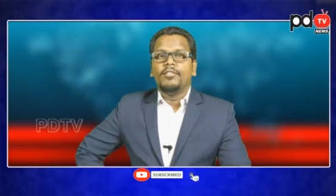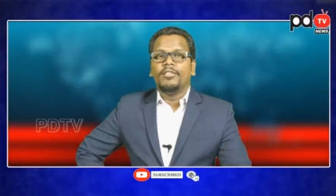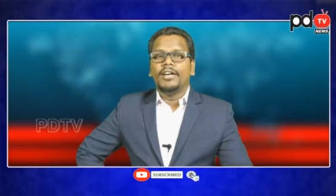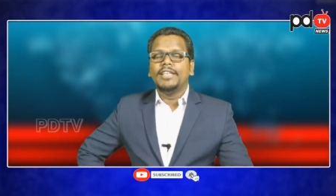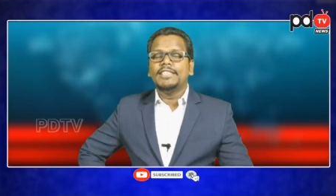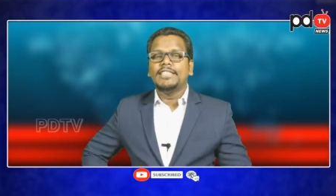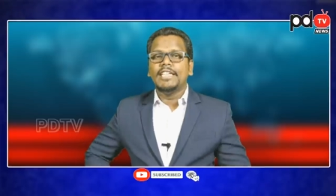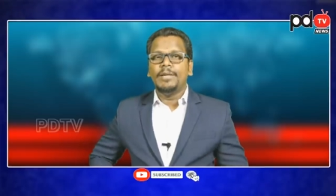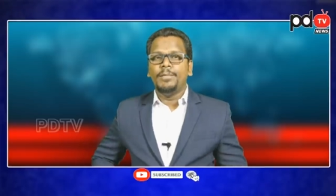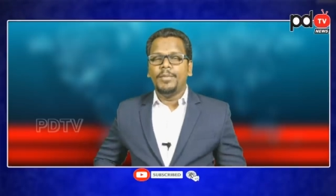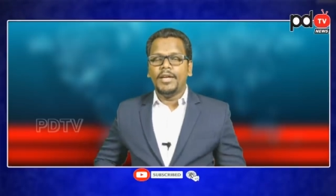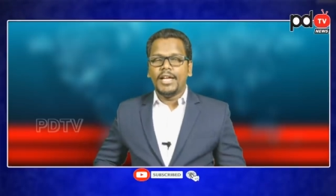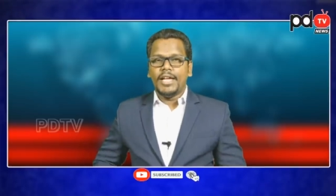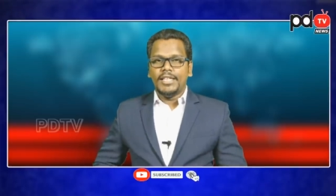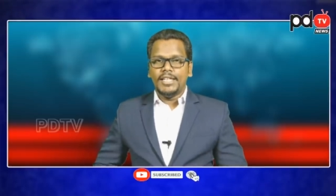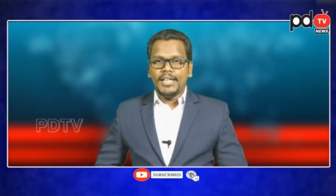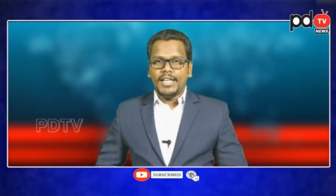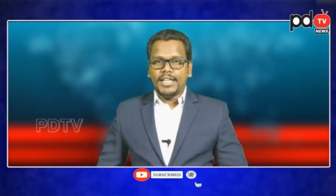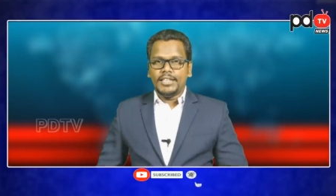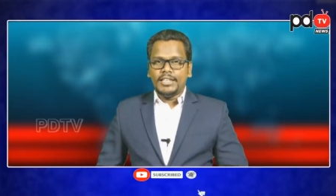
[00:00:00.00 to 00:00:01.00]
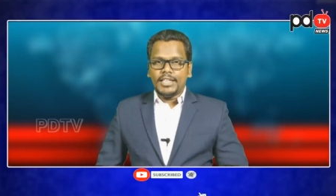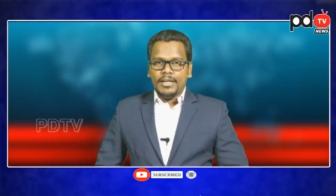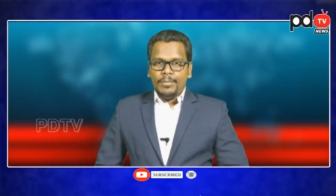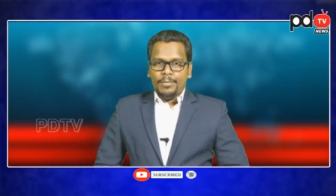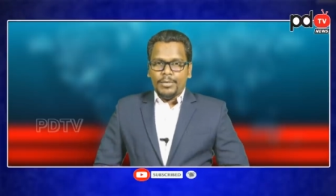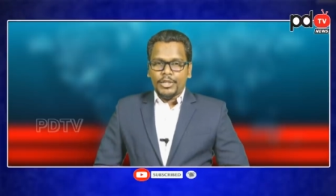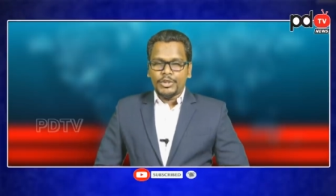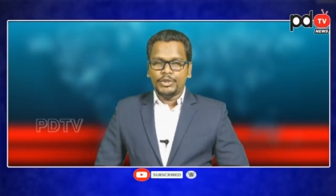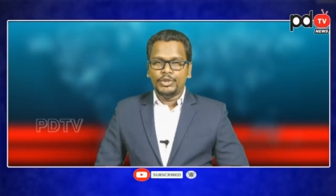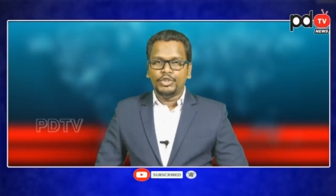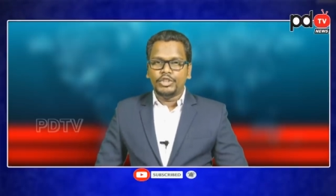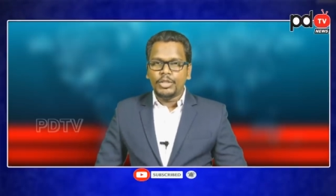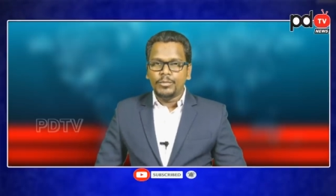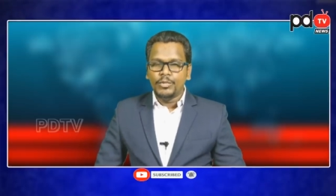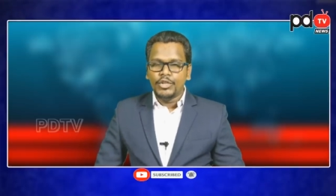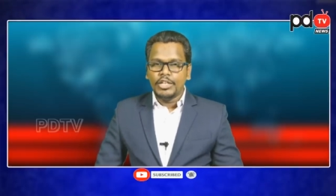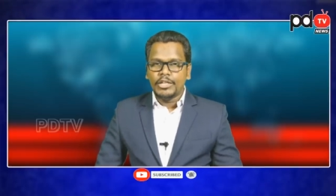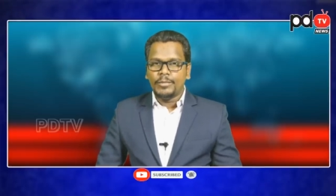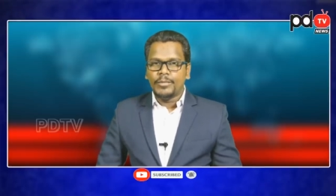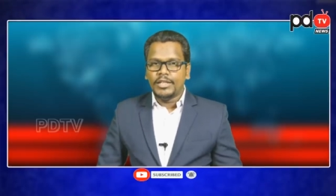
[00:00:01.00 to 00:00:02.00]
వైసీపీ అధినేత ప్రస్తుత
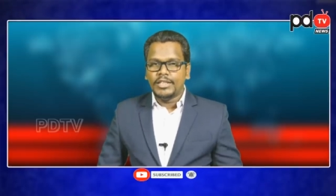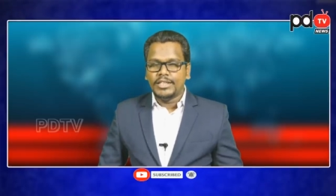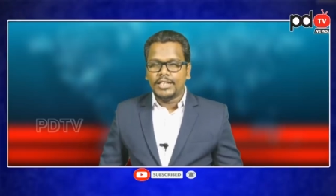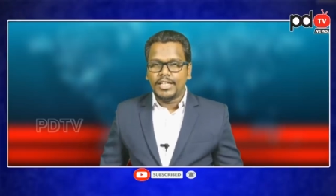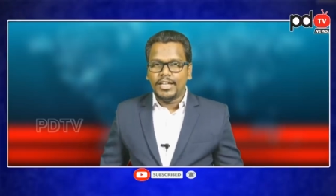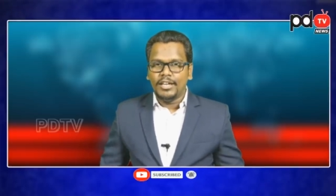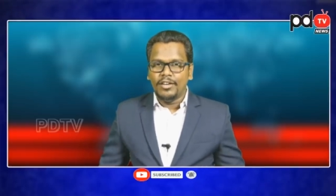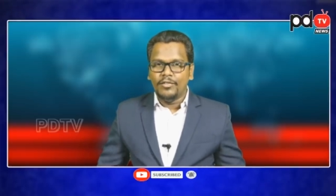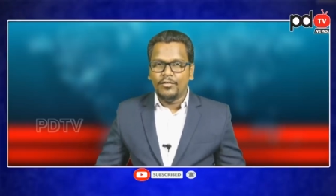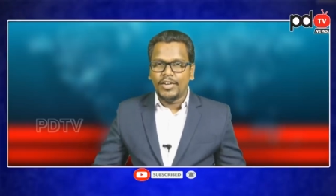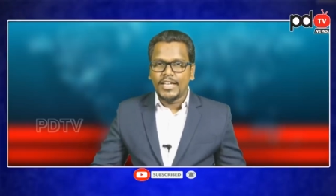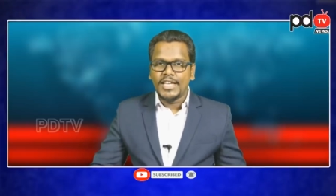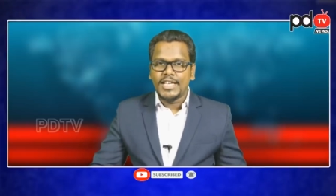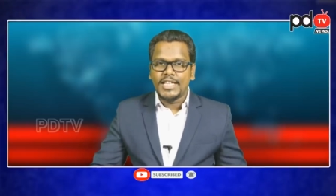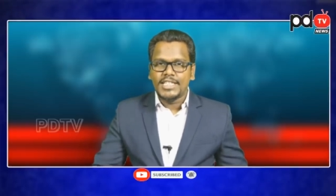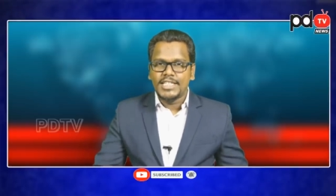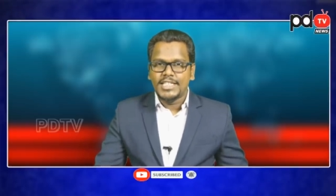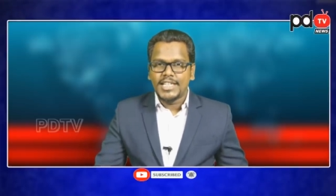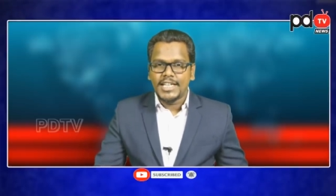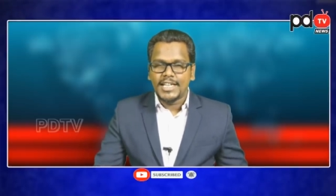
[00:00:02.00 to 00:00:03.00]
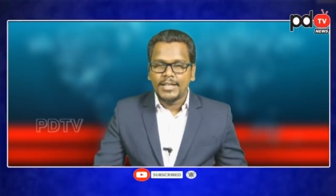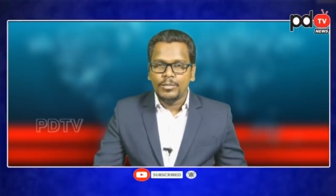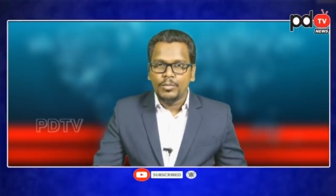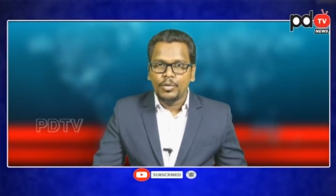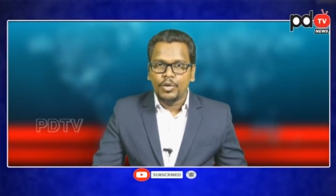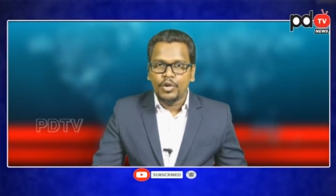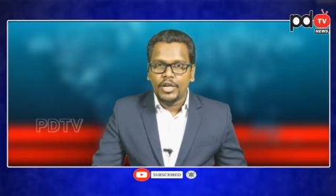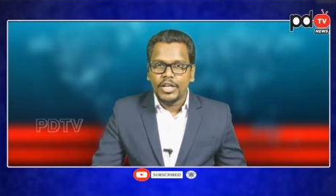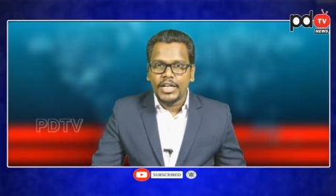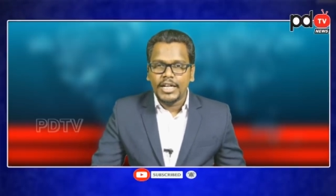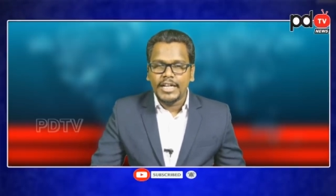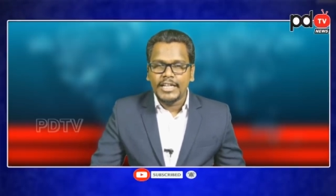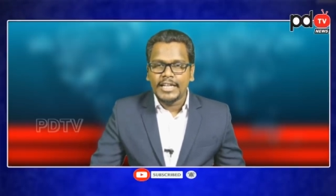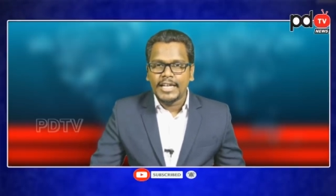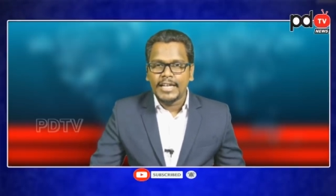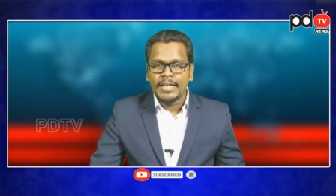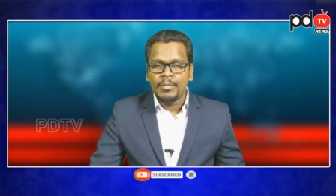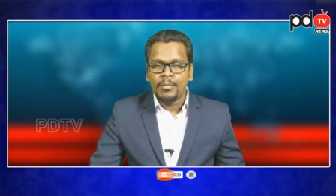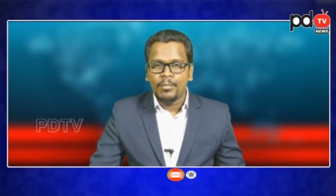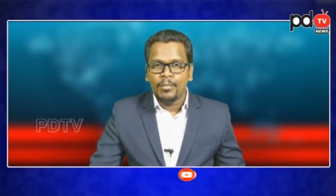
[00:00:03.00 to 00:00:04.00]
ముఖ్యమంత్రి వైఎస్ జగన్మోహన్ రెడ్డి
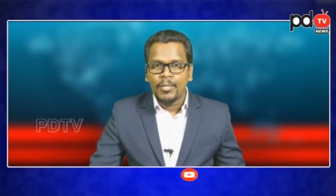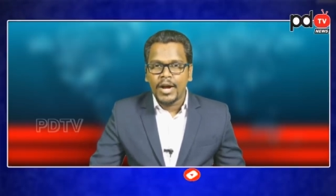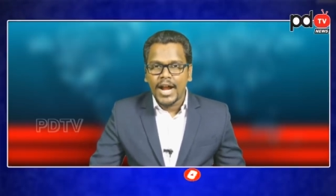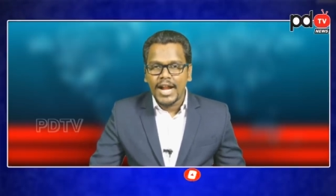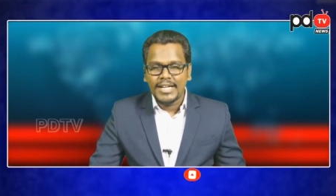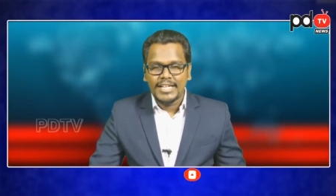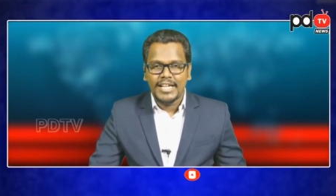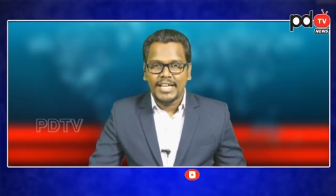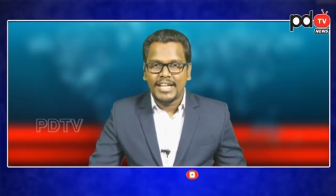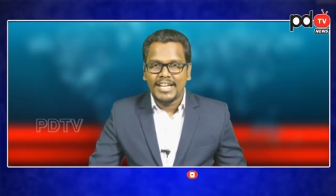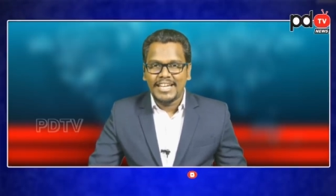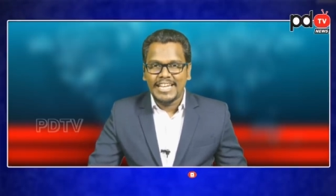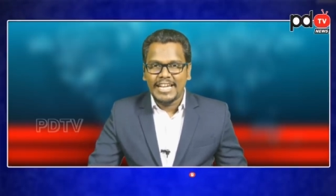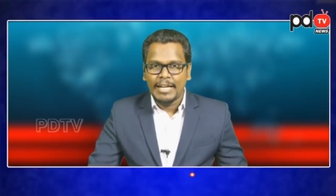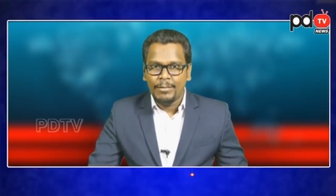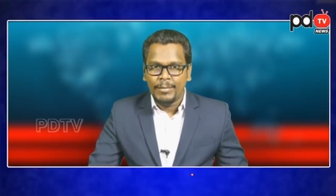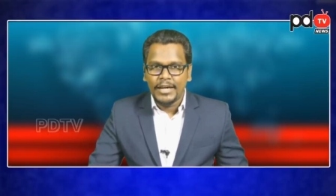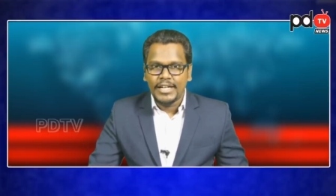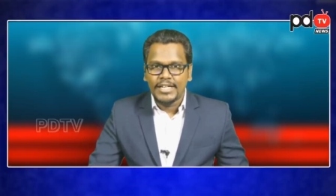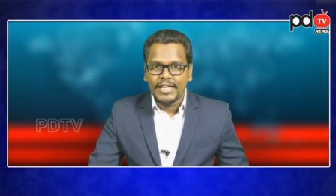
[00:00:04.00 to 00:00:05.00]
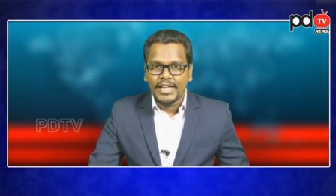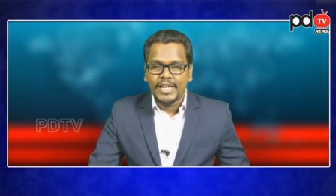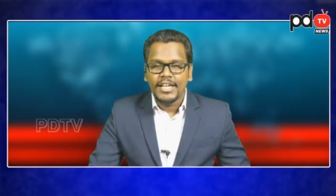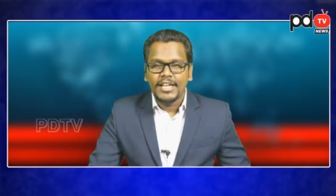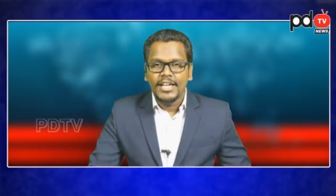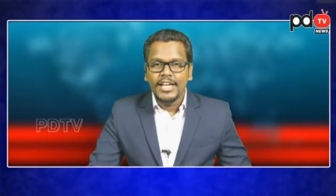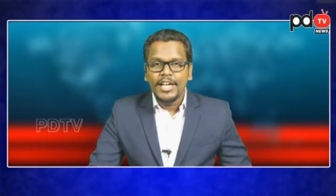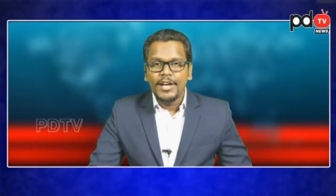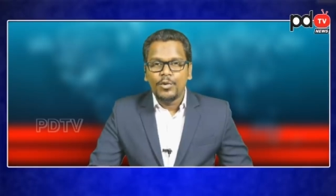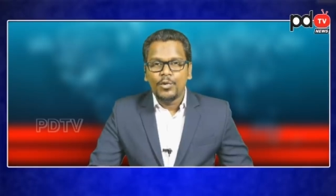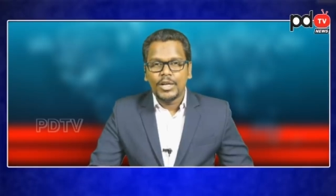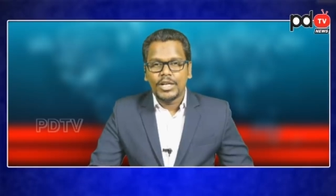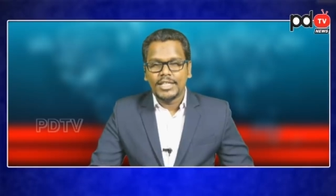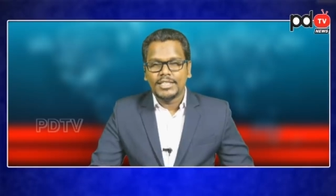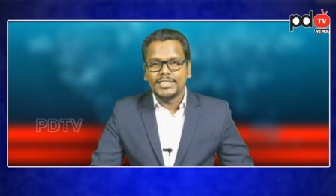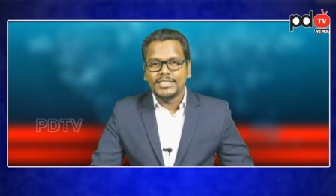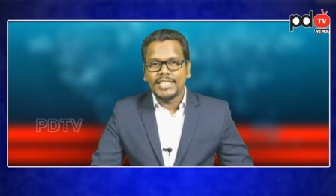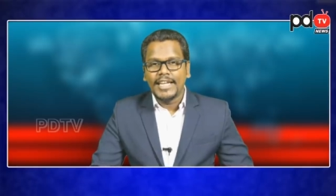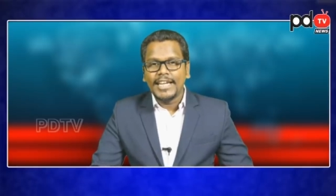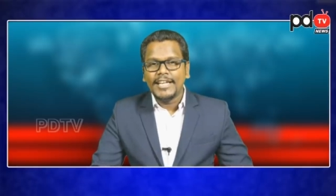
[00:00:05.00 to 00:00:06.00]
గారి మాట నిలబెట్టి ఒక
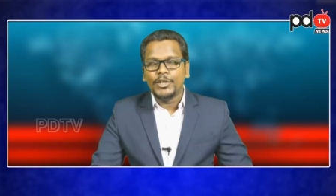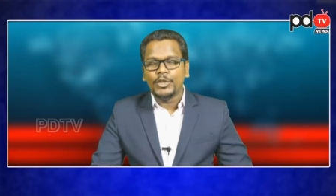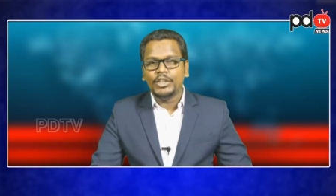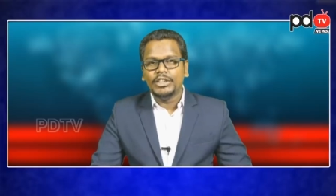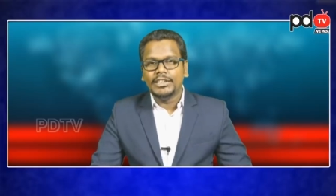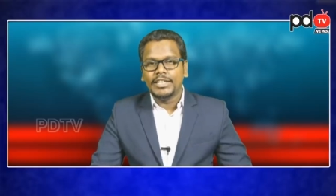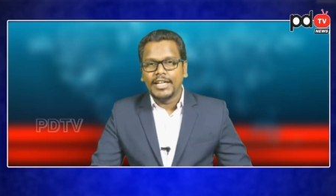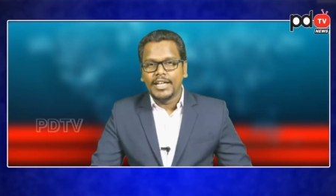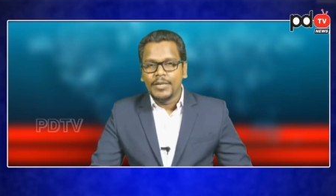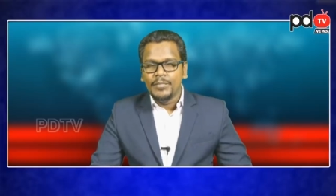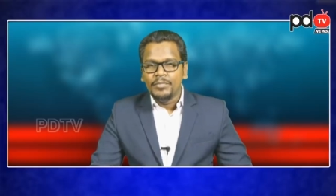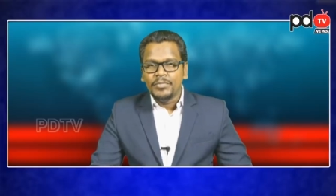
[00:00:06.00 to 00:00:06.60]
సరికొత్త